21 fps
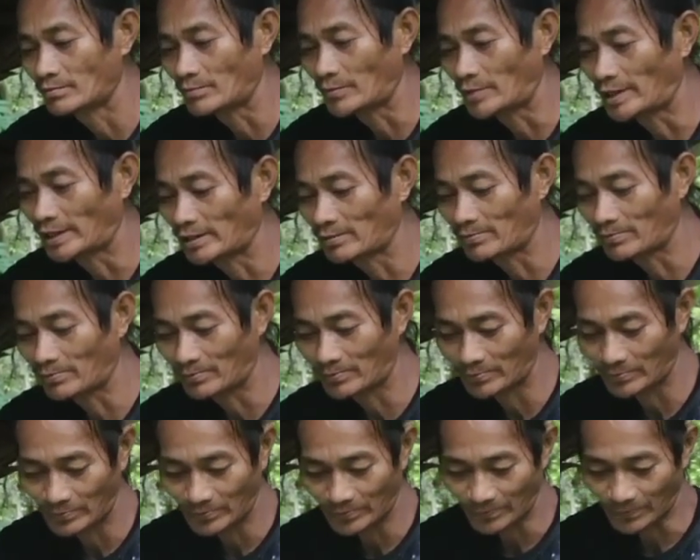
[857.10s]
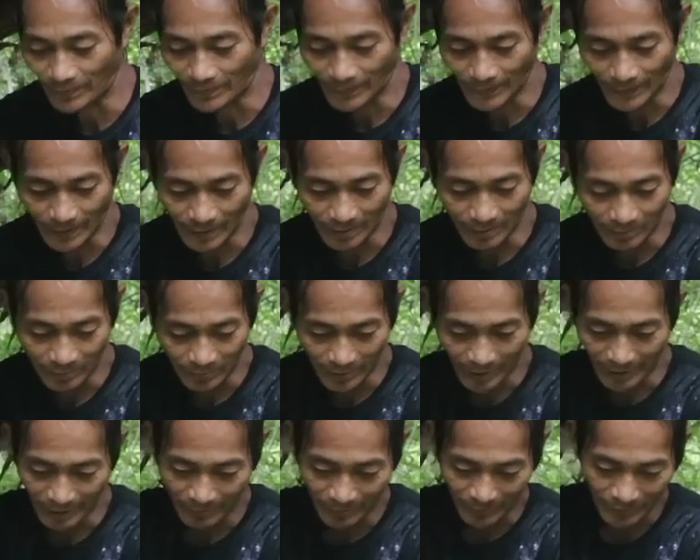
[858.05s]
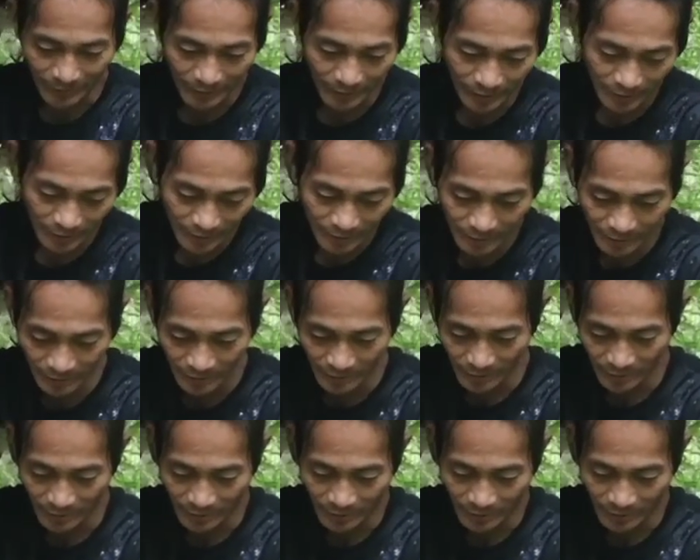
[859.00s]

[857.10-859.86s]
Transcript: kung sa may imong maestro yato ya og makita niya ang video